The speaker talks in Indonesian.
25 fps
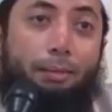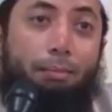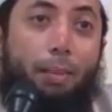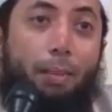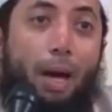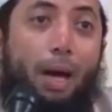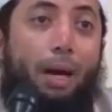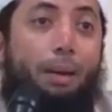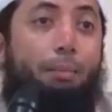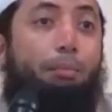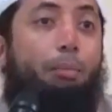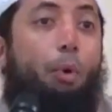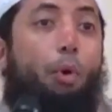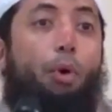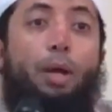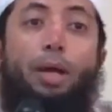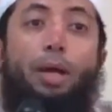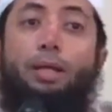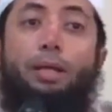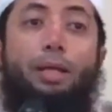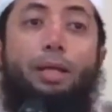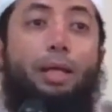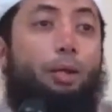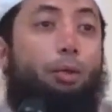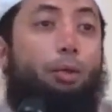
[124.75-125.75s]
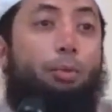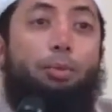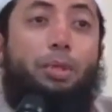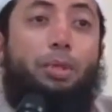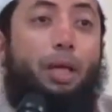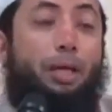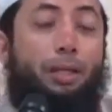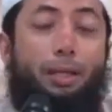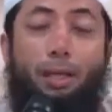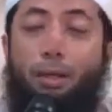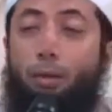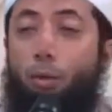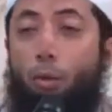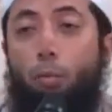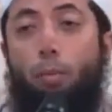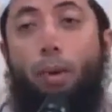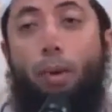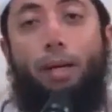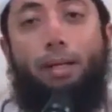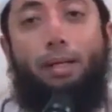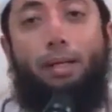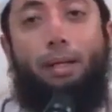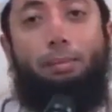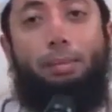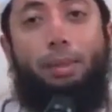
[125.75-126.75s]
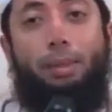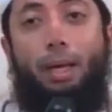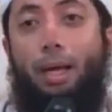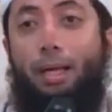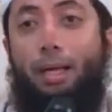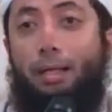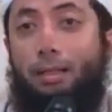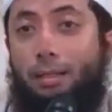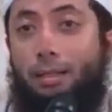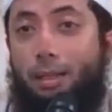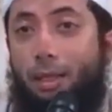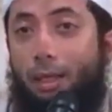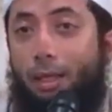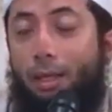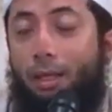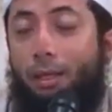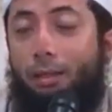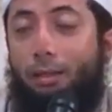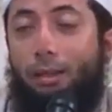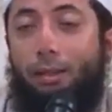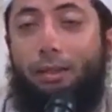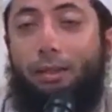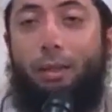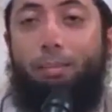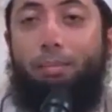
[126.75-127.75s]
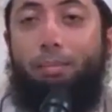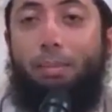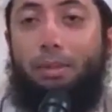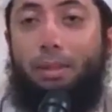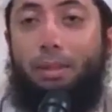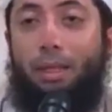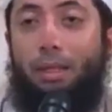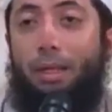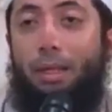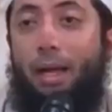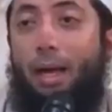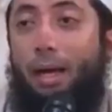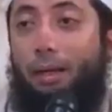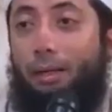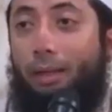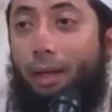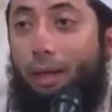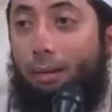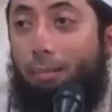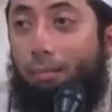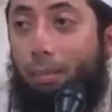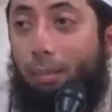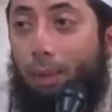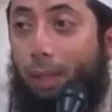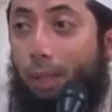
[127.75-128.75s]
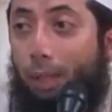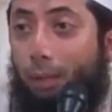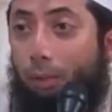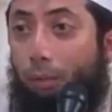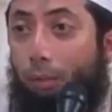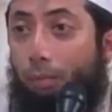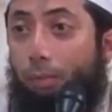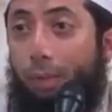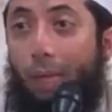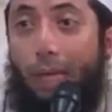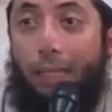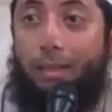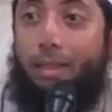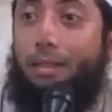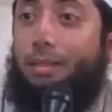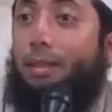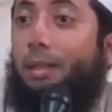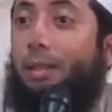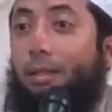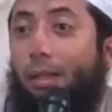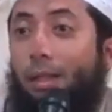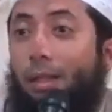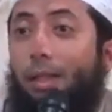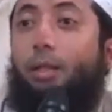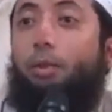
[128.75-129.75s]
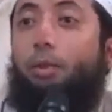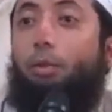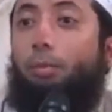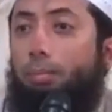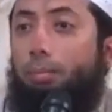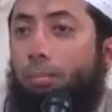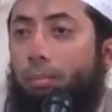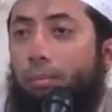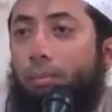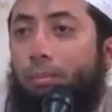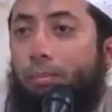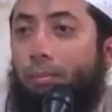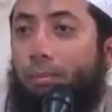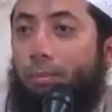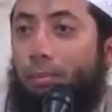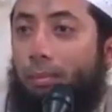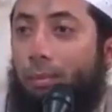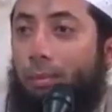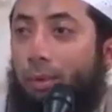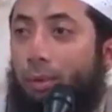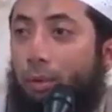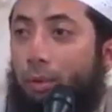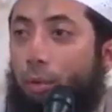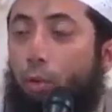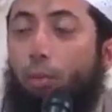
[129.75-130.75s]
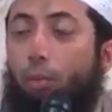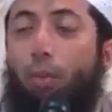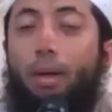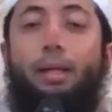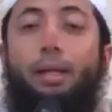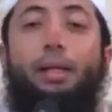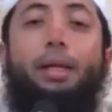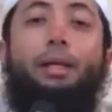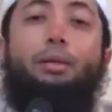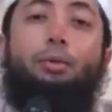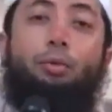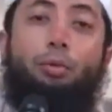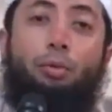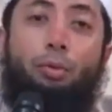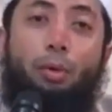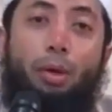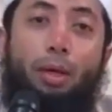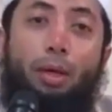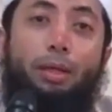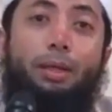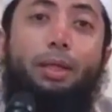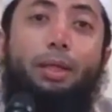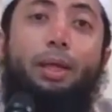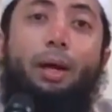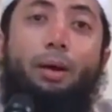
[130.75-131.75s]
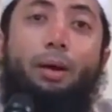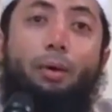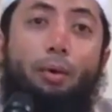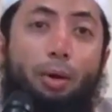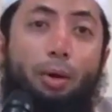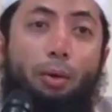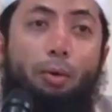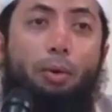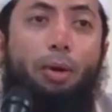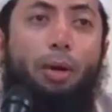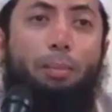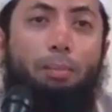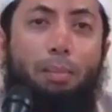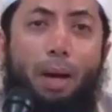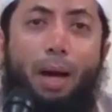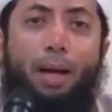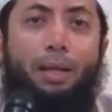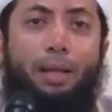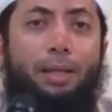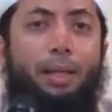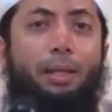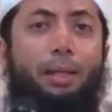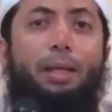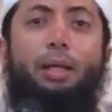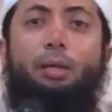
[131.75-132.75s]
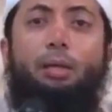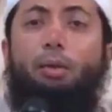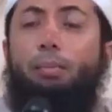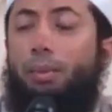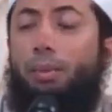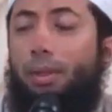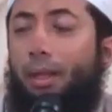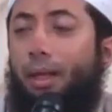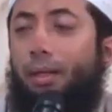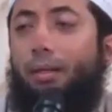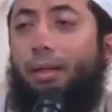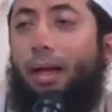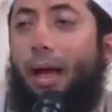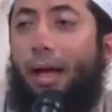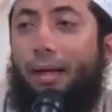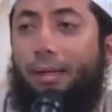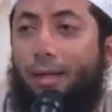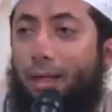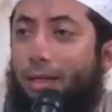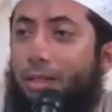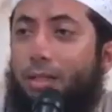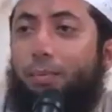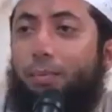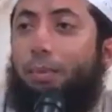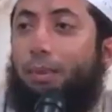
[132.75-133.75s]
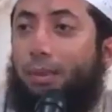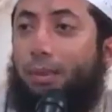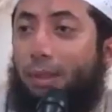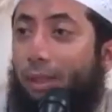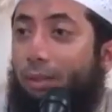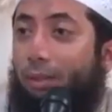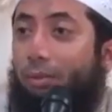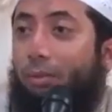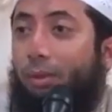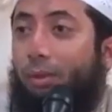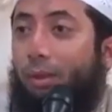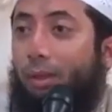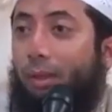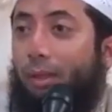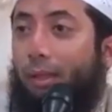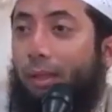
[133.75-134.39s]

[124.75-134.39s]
Ba boleh hidup saja rumahnya biasa, tetap bisa dagang begitu, biasa saja hidup. Coba lihat tuh, artinya orang-orang banyak yang hidup dengan keadaan seperti itu.